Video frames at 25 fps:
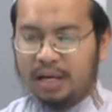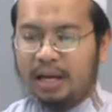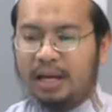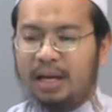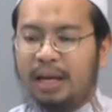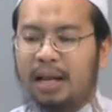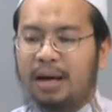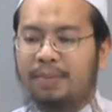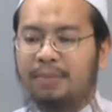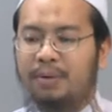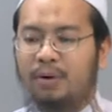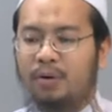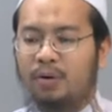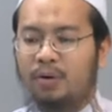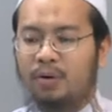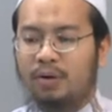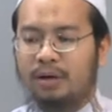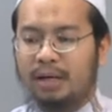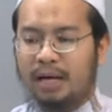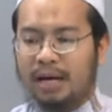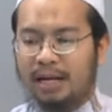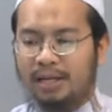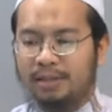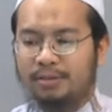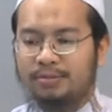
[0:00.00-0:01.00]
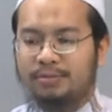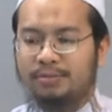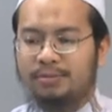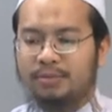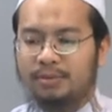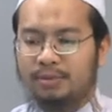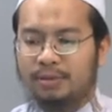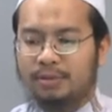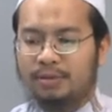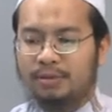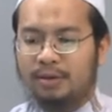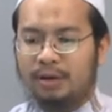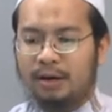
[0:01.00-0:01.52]
และพระองค์นั้น
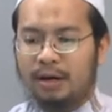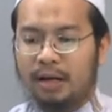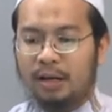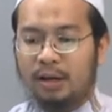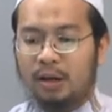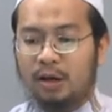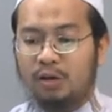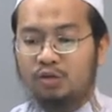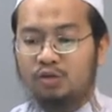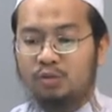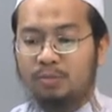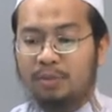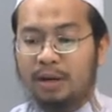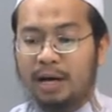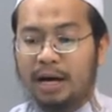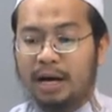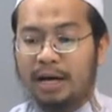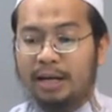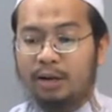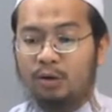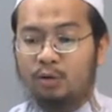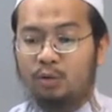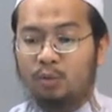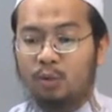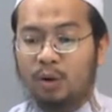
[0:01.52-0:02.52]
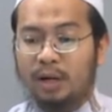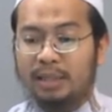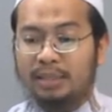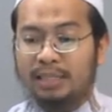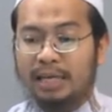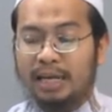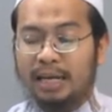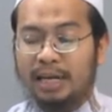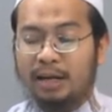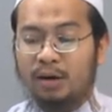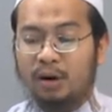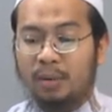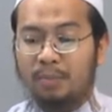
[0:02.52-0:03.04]
อัลลอฮฺสุบฮานะฮูวา
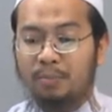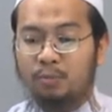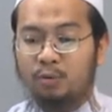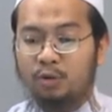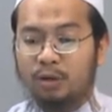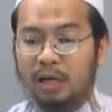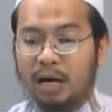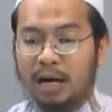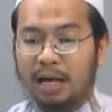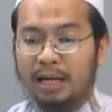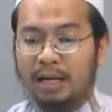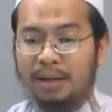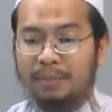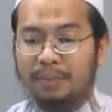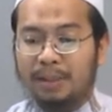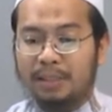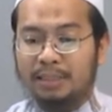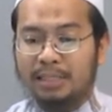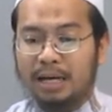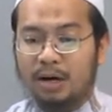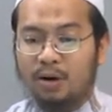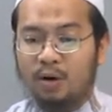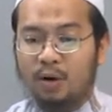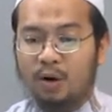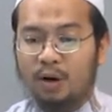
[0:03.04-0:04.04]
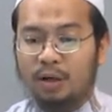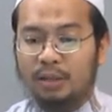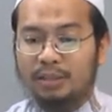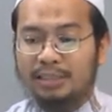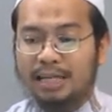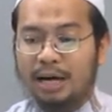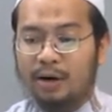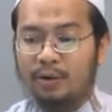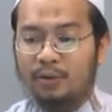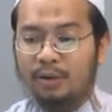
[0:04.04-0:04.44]
ตาในรบบุกาในพระเจ้าของเจ้า